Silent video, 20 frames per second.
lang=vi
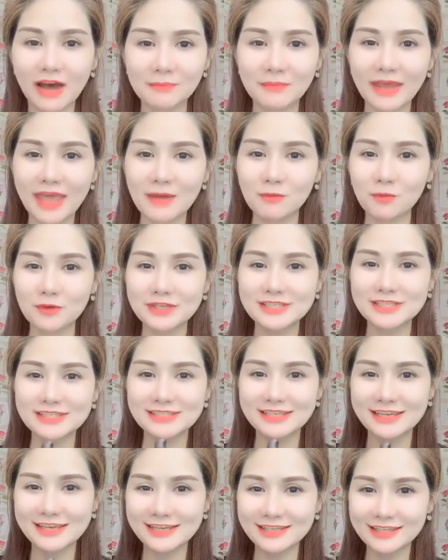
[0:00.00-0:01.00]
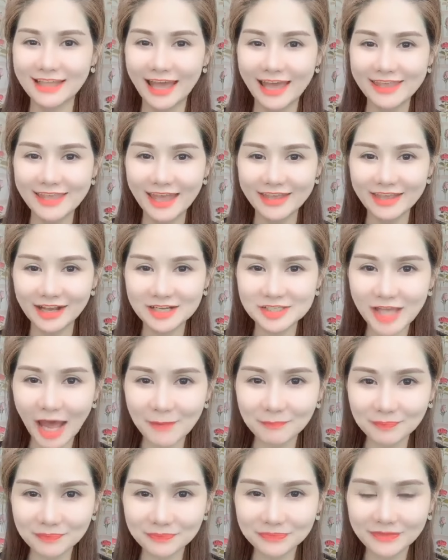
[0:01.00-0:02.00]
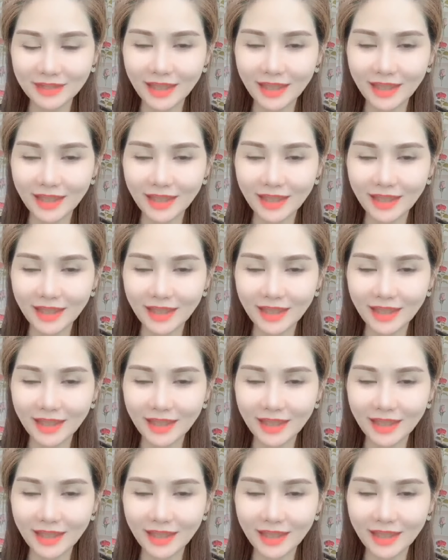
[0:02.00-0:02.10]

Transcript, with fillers: phẩm MW Skin thay da nhân sâm